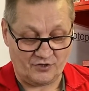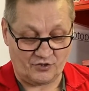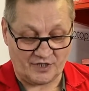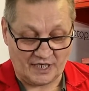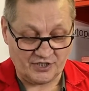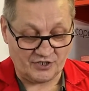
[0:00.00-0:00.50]

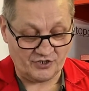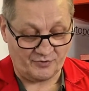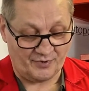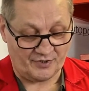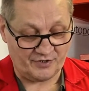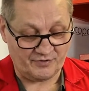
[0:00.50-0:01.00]
To ta część
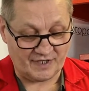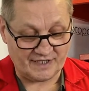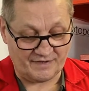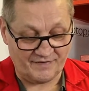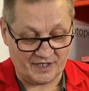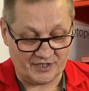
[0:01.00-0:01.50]
opony, która
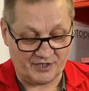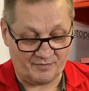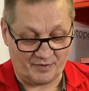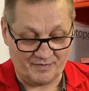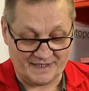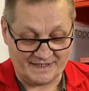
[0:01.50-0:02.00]
zawiera się
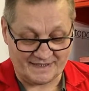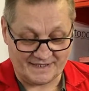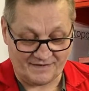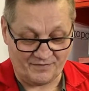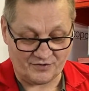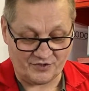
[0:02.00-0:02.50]
pomiędzy
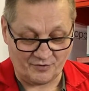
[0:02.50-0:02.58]
strefą